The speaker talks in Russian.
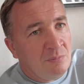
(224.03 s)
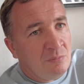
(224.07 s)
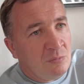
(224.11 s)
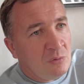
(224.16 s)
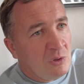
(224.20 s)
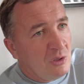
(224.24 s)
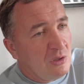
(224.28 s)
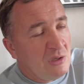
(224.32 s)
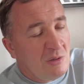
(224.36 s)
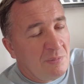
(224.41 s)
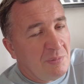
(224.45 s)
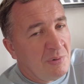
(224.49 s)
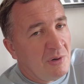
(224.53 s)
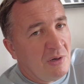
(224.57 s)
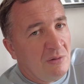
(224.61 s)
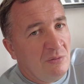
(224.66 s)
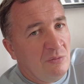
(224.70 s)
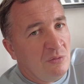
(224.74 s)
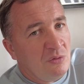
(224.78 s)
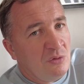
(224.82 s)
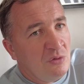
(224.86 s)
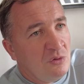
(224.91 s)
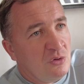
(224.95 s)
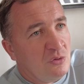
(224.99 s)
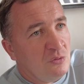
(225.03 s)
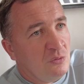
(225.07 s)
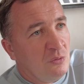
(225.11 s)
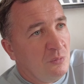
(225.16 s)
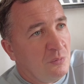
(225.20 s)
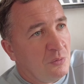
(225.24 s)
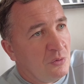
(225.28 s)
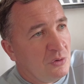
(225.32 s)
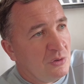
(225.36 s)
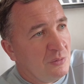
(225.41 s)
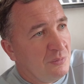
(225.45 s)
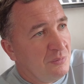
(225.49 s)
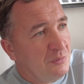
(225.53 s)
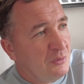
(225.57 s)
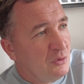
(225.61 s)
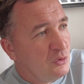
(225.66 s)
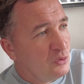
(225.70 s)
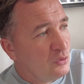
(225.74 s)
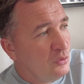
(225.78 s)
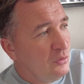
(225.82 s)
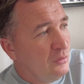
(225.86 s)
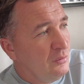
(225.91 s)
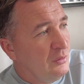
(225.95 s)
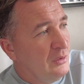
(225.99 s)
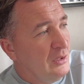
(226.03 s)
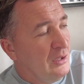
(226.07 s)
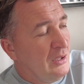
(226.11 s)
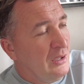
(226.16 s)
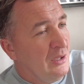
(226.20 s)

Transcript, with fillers: Я не оправдываюсь, ничего, просто пришел,